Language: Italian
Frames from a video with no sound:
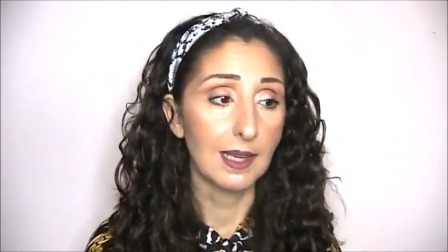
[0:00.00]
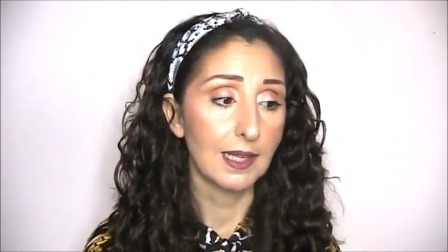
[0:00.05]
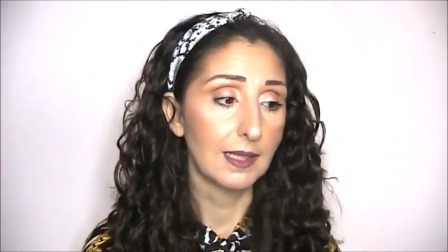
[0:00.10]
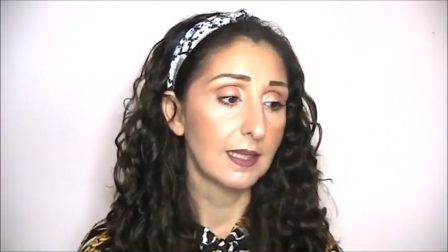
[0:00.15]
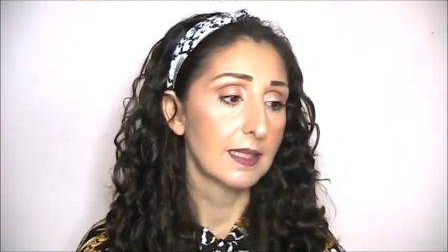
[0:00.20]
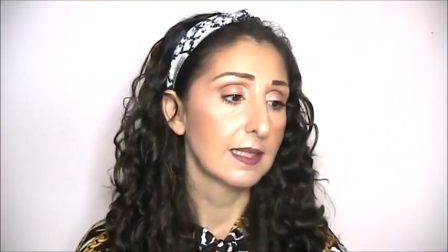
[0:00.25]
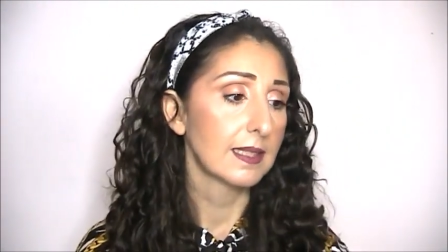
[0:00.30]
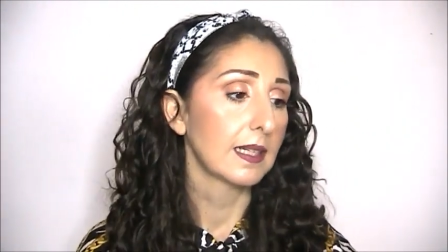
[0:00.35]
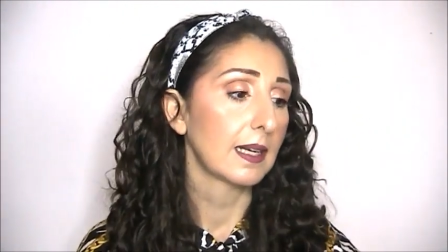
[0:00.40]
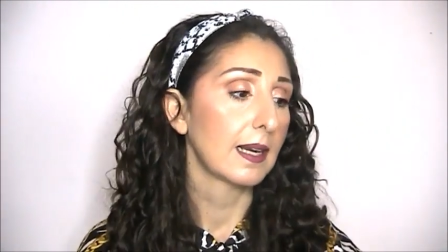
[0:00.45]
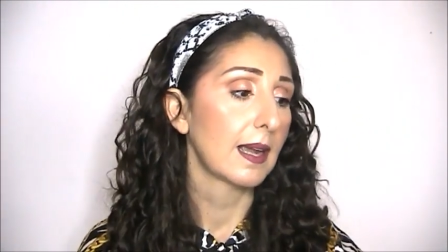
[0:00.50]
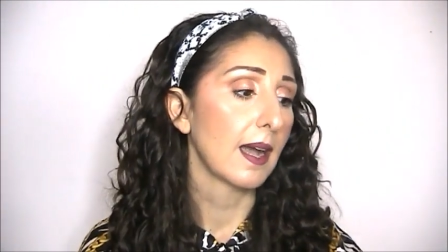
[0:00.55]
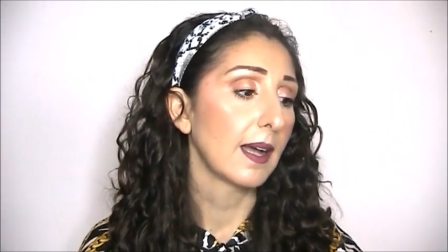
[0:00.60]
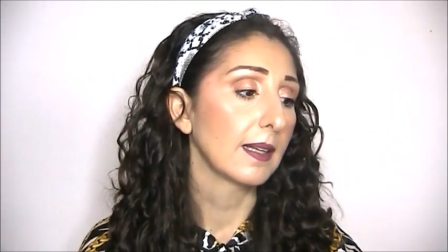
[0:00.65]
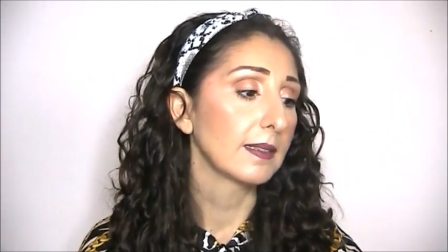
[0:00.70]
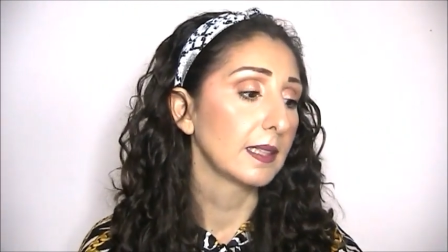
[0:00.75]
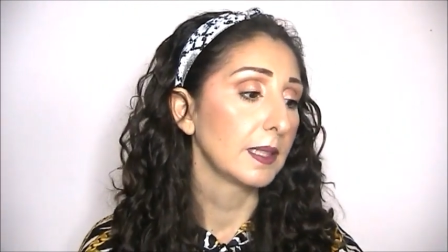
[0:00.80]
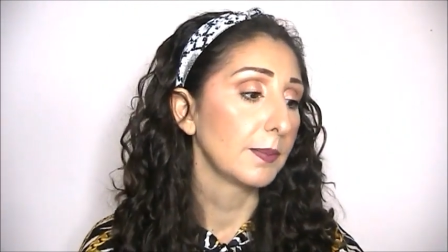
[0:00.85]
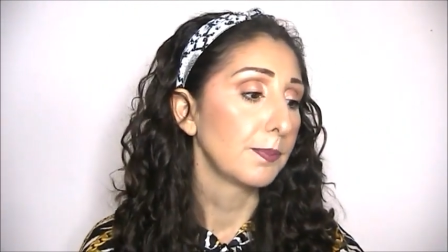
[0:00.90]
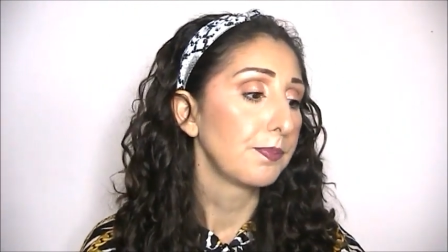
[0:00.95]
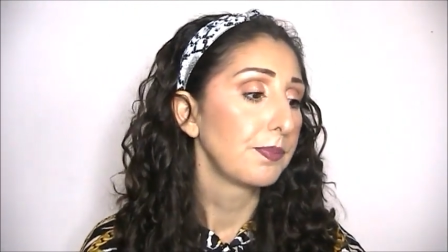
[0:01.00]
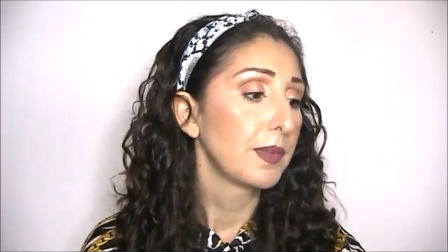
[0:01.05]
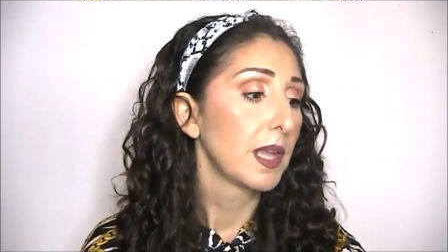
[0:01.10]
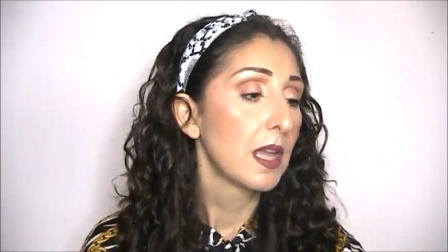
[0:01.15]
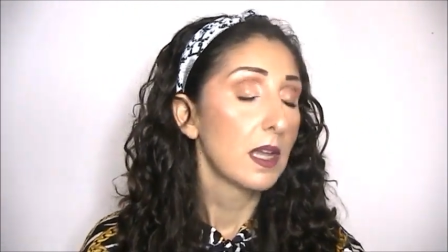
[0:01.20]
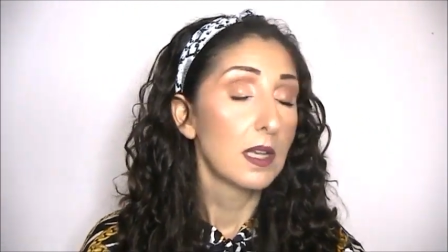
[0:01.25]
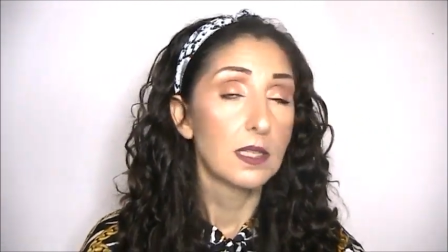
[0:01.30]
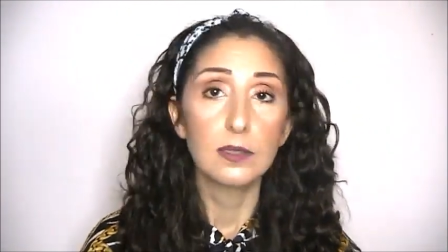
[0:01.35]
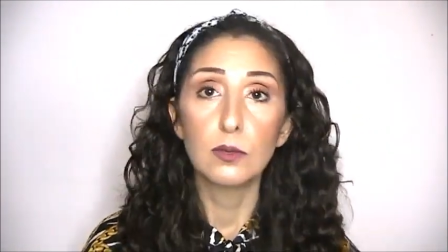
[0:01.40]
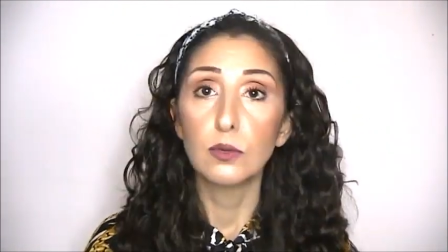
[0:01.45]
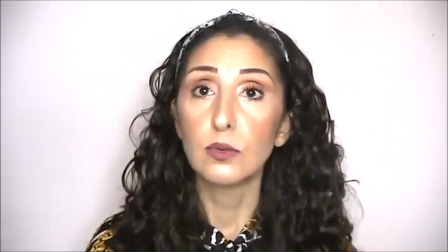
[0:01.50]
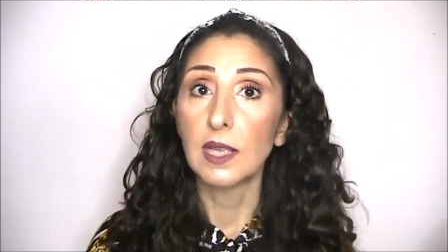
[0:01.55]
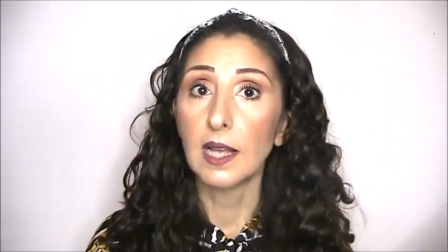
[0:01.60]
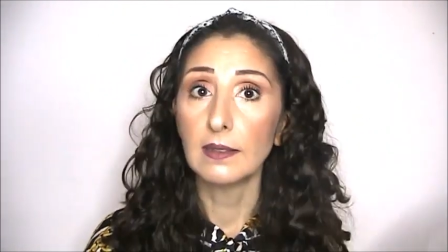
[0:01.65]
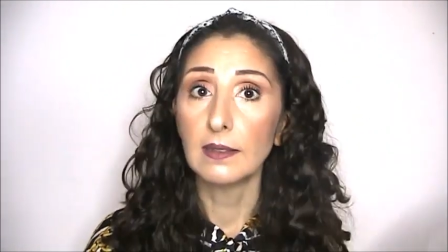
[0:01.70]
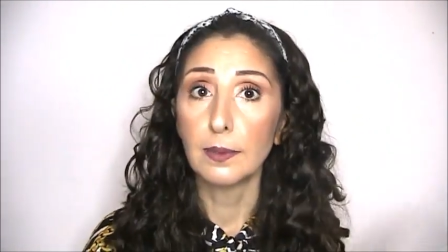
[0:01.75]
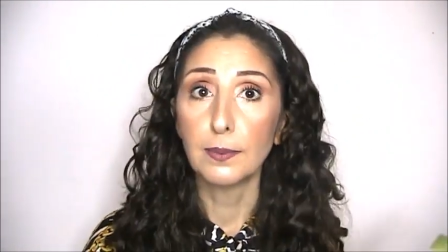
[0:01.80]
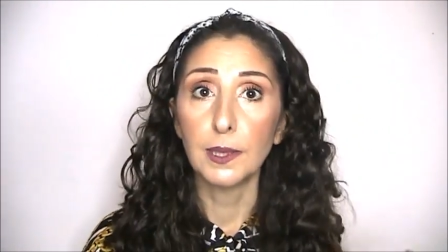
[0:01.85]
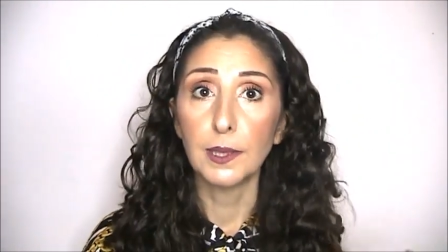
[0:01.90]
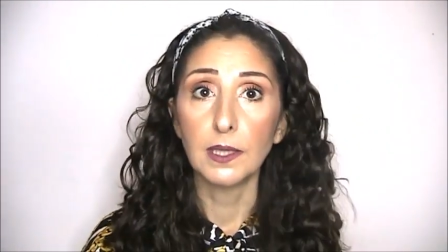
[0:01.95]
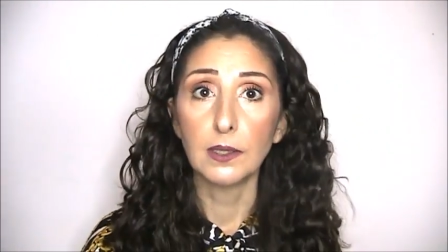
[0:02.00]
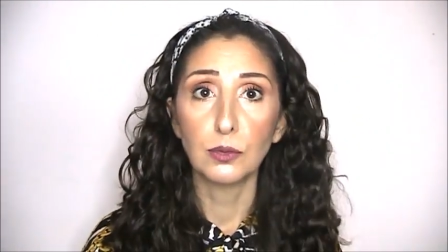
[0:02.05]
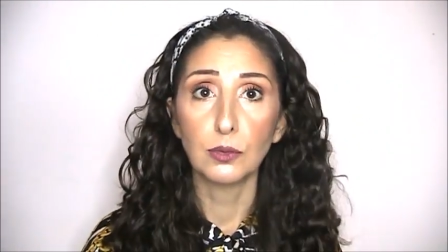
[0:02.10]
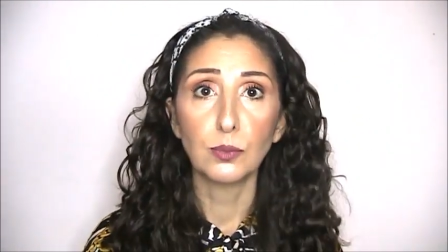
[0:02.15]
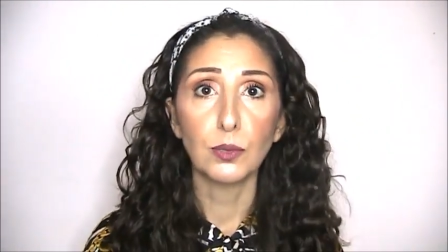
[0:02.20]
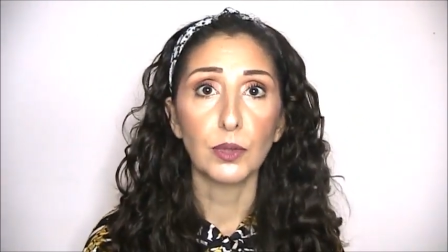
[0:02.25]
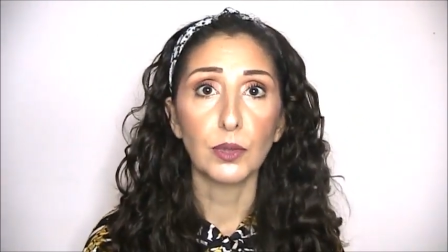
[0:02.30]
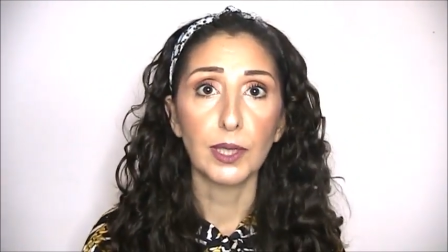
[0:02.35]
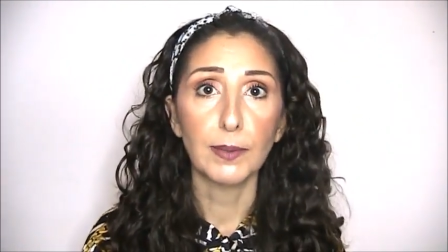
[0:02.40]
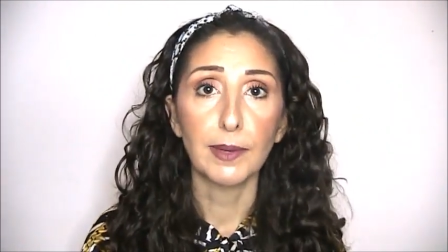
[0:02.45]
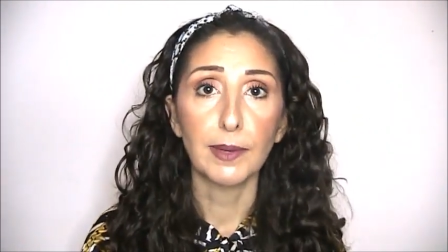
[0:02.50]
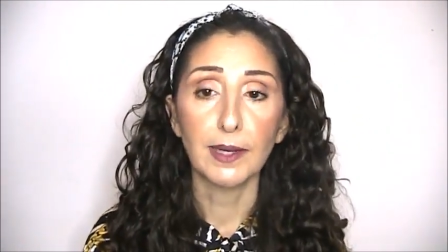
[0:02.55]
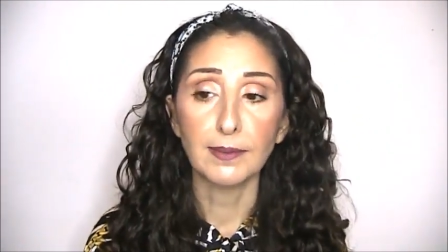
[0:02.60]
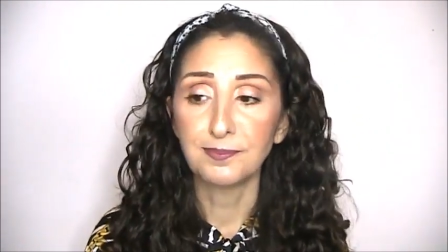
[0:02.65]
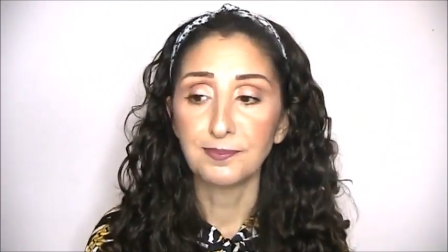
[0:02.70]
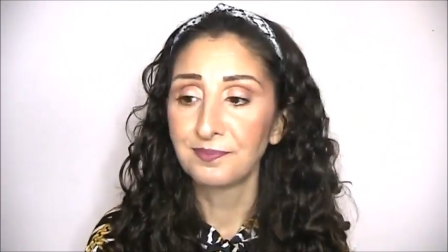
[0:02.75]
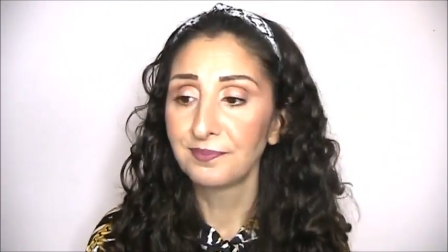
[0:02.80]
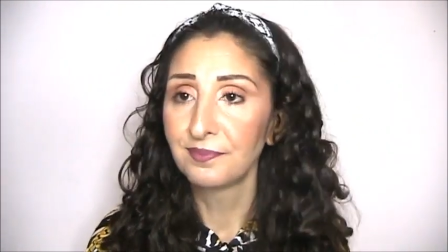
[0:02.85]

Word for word: e districati scusate per il rumore ma